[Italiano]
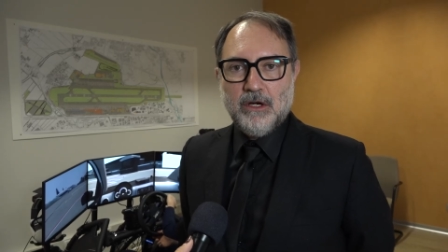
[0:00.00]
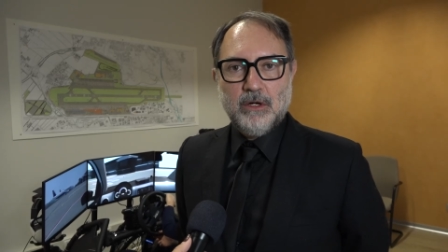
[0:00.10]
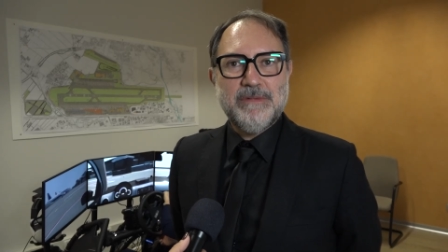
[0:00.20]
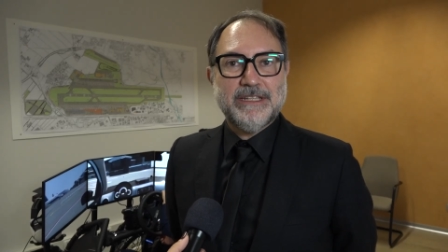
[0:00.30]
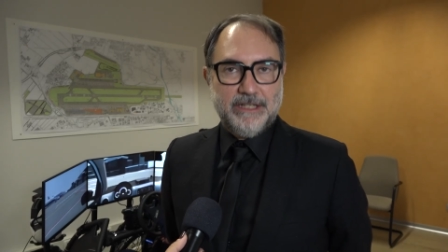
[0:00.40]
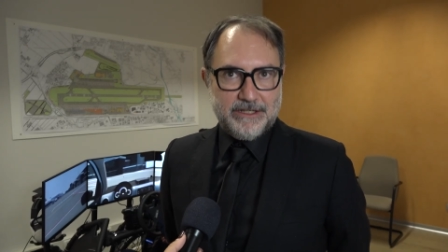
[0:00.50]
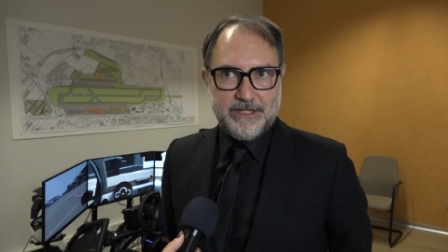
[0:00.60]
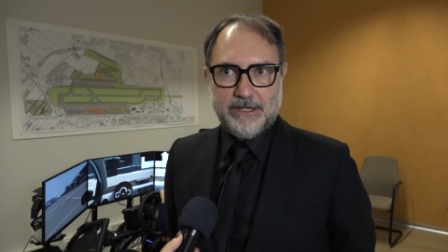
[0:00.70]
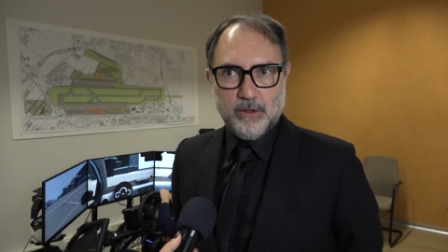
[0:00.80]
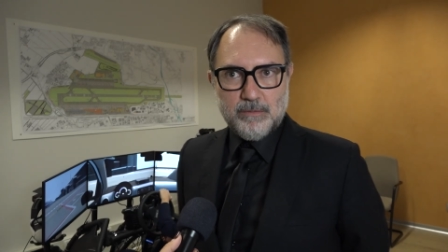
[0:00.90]
Come
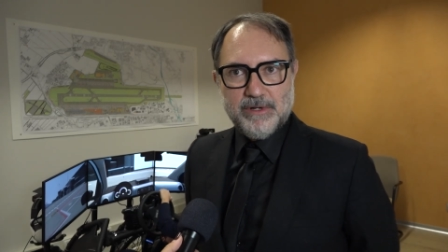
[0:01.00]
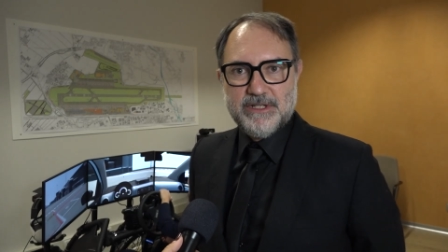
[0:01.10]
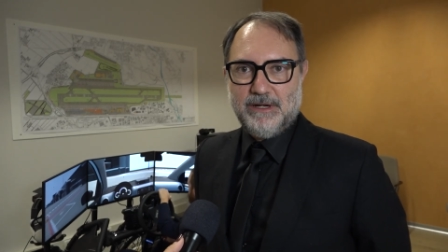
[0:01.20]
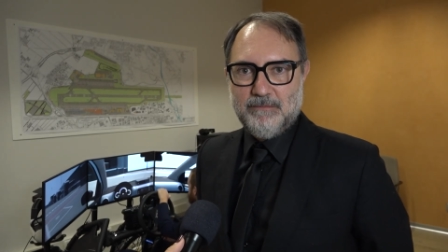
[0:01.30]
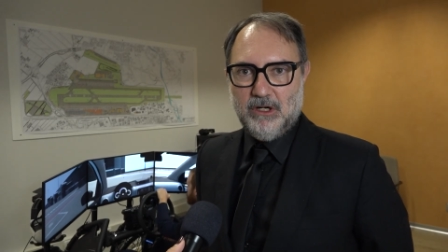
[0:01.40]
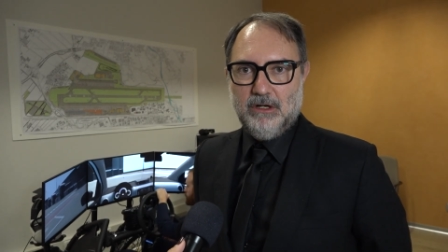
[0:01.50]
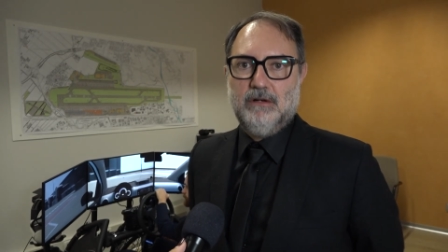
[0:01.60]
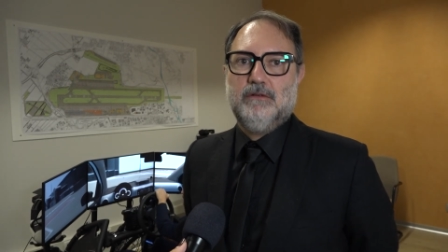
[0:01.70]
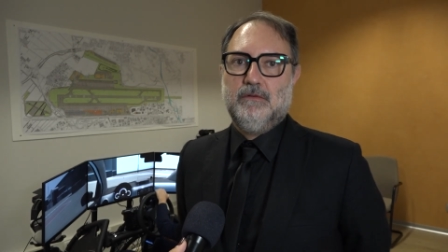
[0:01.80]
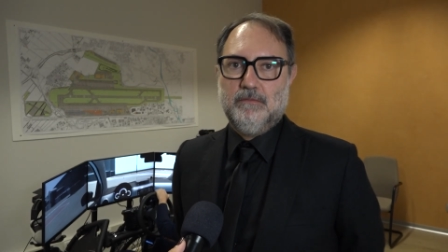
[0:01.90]
TXT Group
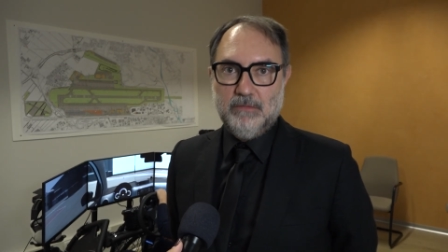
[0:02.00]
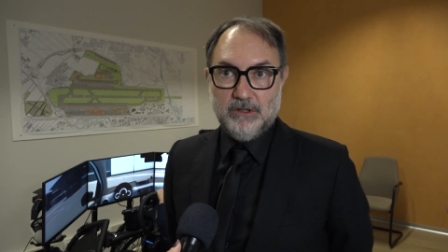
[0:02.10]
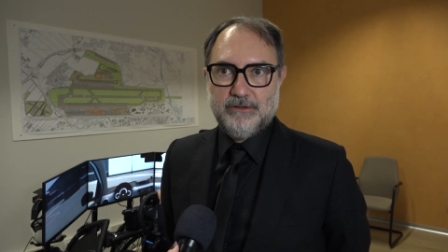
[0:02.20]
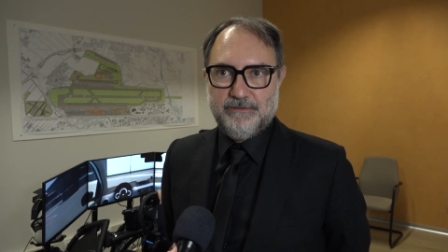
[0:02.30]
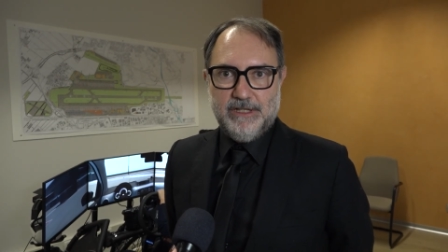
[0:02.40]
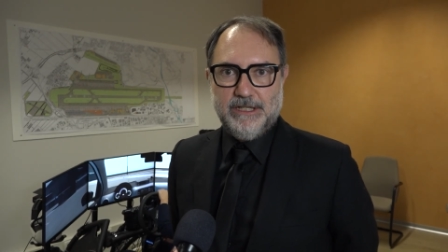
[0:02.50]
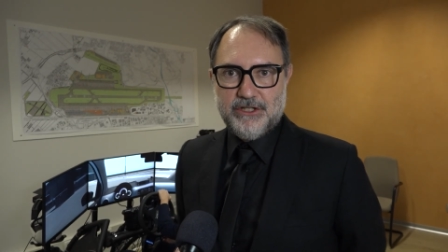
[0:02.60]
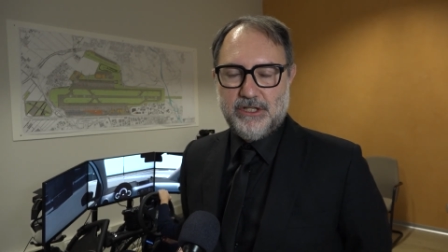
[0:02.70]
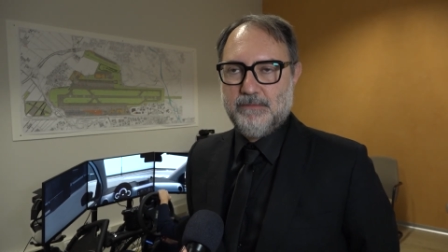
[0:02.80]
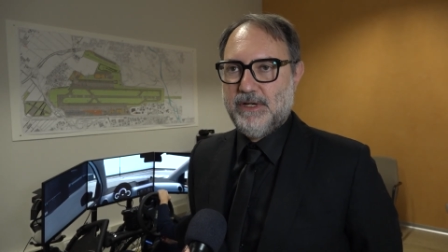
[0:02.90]
siamo molto
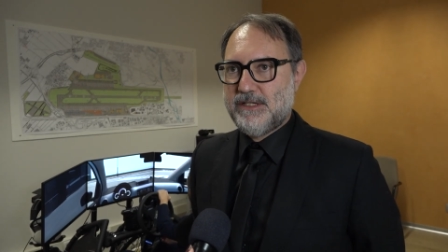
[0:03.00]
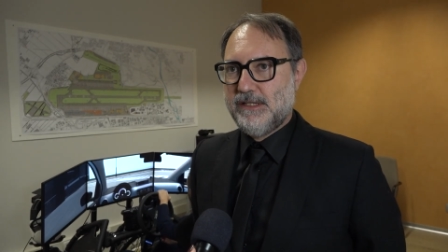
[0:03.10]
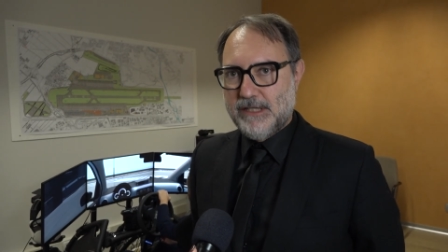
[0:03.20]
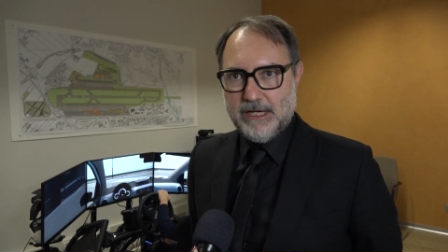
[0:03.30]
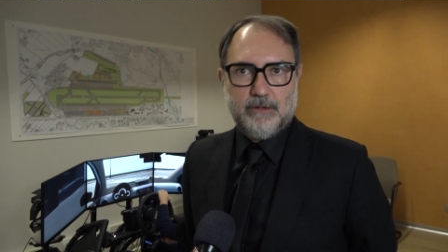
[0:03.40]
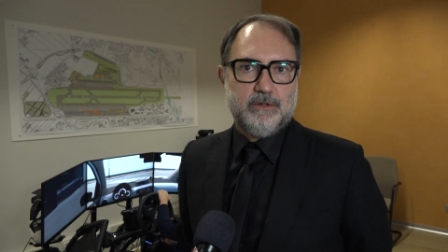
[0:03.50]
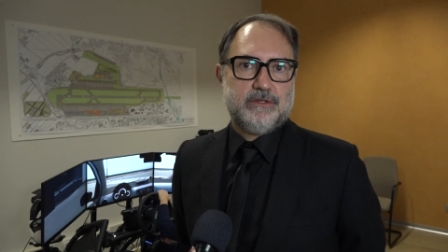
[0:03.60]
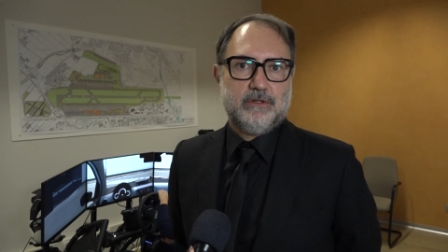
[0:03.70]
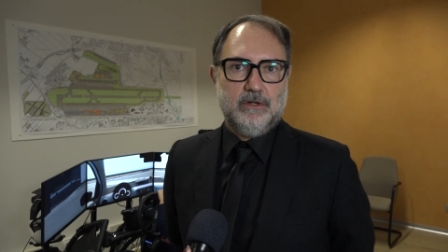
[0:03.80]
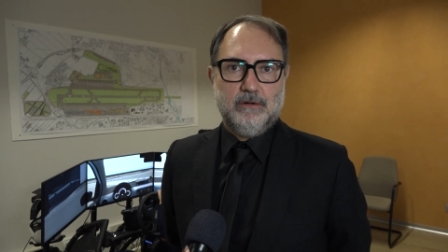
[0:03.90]
felici di presentare
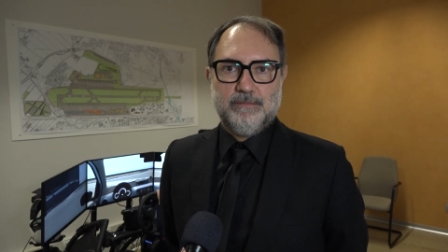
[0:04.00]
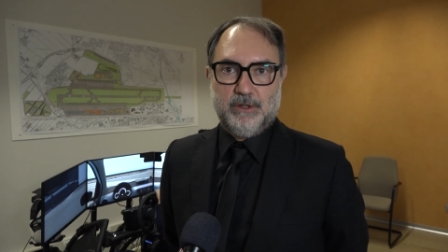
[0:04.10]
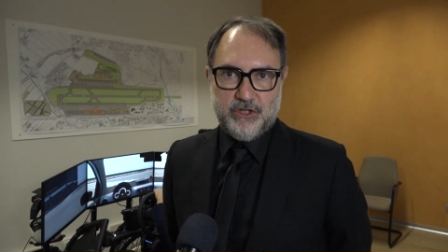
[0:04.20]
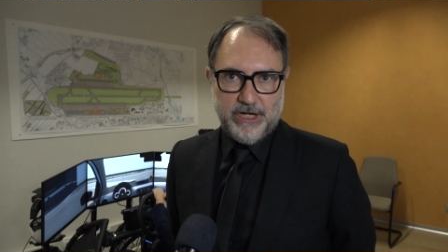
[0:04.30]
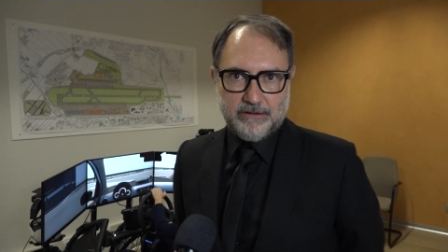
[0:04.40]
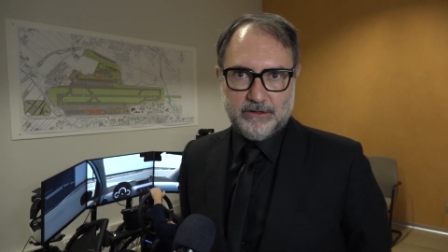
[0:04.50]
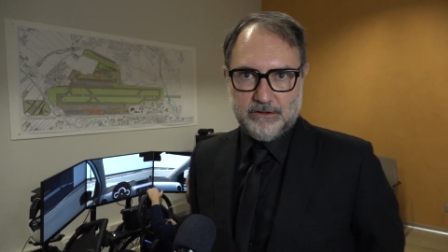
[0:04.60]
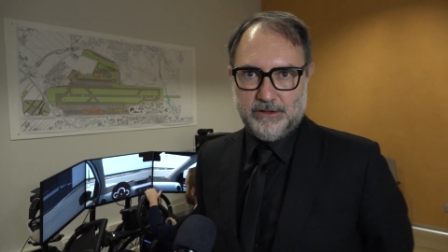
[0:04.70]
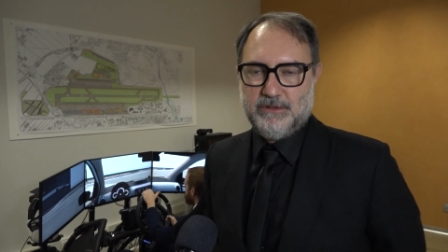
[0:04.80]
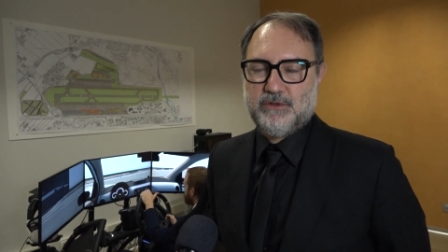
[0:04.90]
questo progetto,
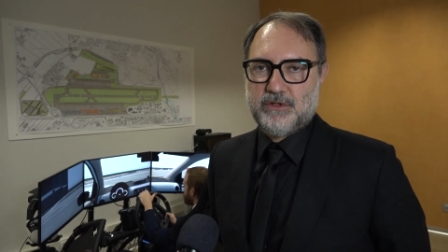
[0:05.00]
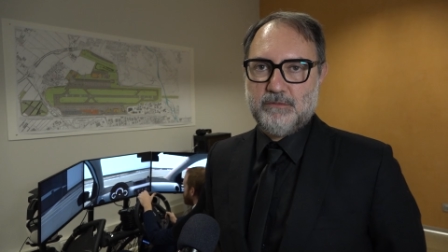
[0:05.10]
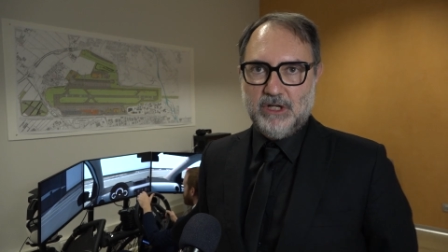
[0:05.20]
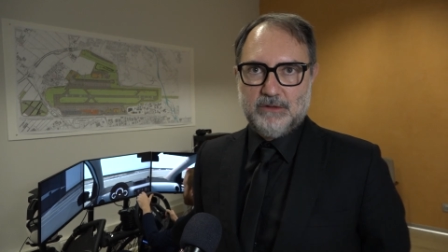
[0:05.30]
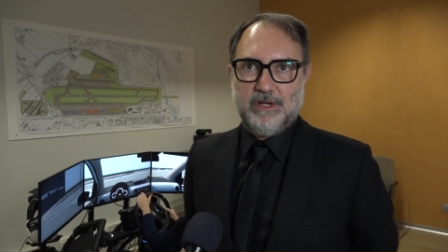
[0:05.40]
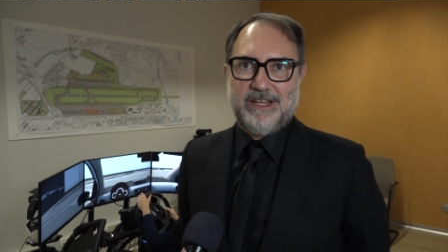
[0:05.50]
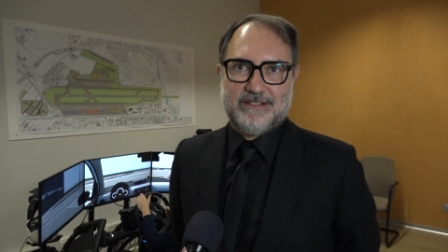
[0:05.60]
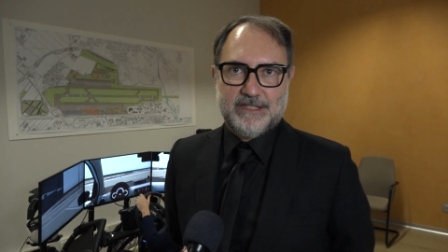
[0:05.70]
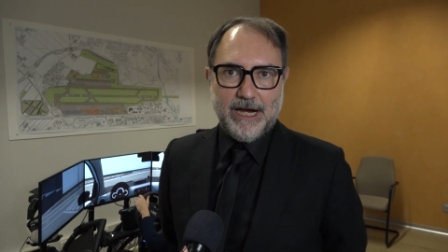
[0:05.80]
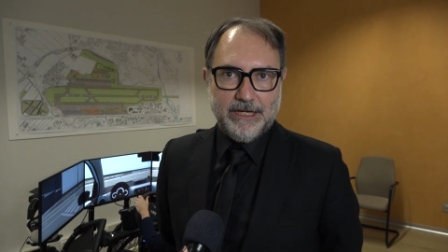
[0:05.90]
di questo simulatore
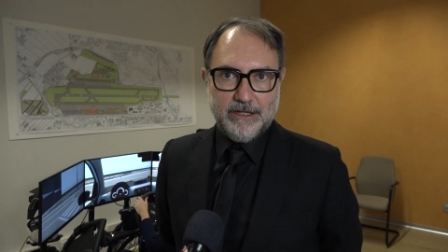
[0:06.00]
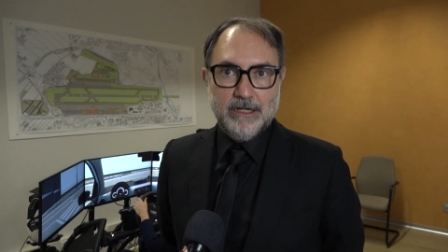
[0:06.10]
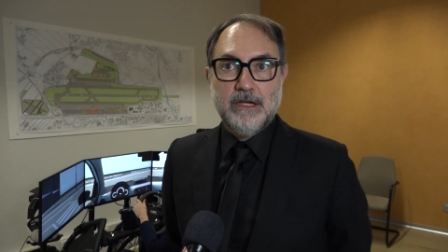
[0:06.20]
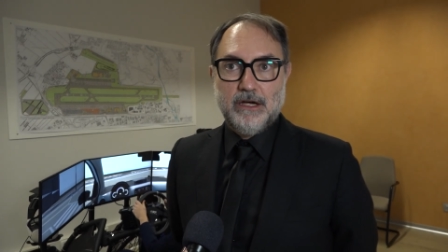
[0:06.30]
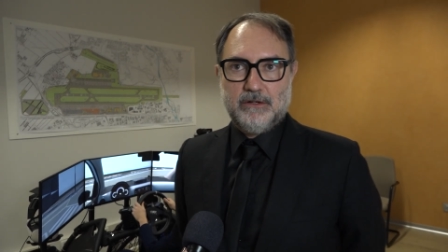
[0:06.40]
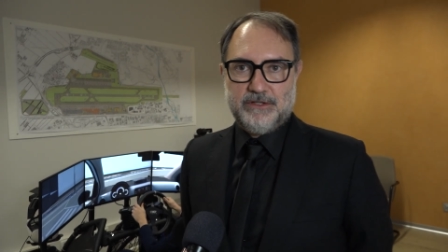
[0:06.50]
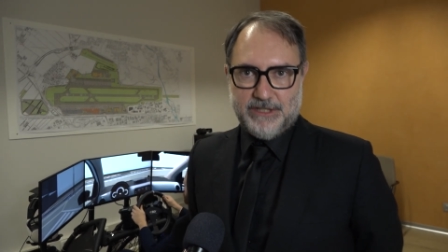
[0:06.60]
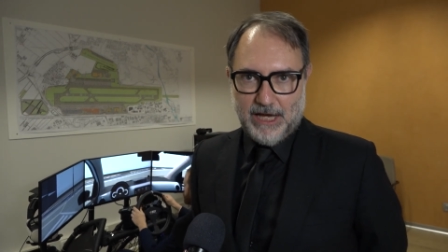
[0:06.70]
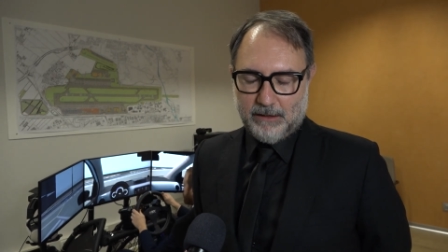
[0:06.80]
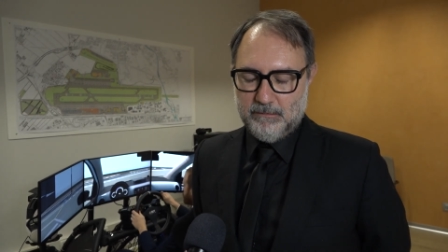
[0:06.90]
airside con
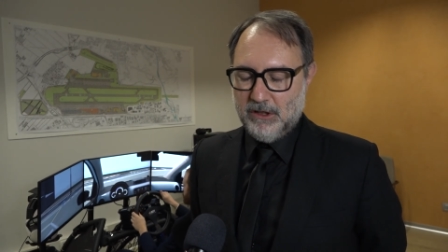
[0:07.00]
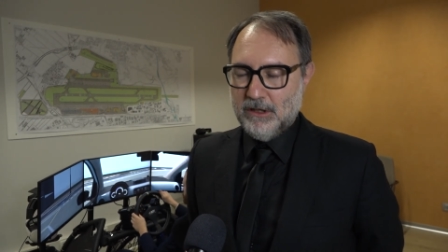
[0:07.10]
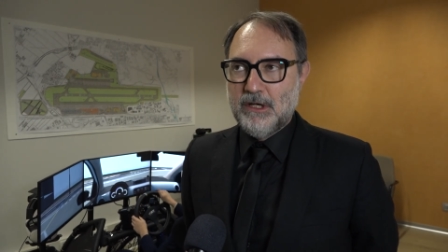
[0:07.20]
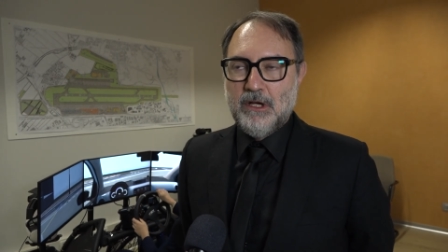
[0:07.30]
SACBO,